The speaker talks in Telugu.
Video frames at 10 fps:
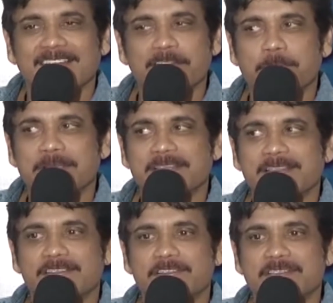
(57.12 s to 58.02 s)
ఏది పడితే
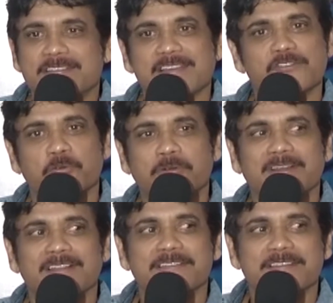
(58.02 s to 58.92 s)
అది తీస్తే
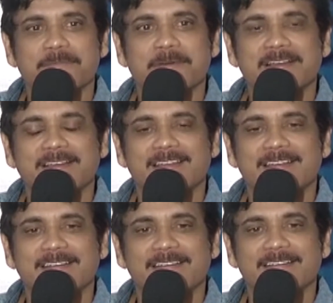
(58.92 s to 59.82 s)
చూడలేదు సినిమా
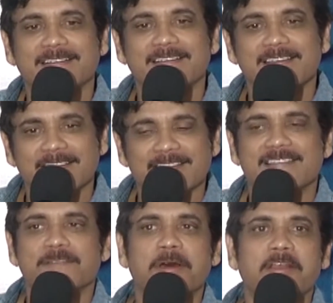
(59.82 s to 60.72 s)
అండ్ ఈ
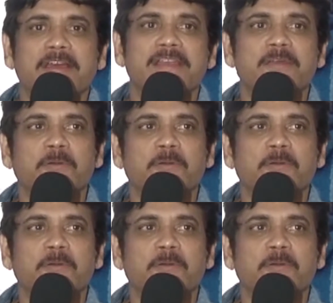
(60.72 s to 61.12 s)
సినిమాలో అవన్నీ